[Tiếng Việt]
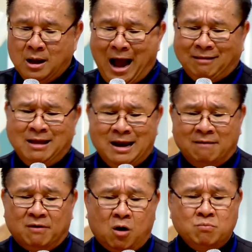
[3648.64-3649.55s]
Cả Tin Lành
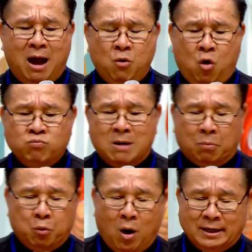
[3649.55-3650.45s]
và Công giáo cùng
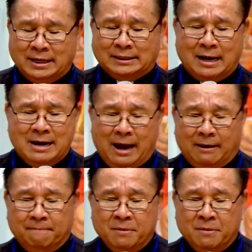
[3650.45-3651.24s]
đọc đoạn Kinh Thánh này.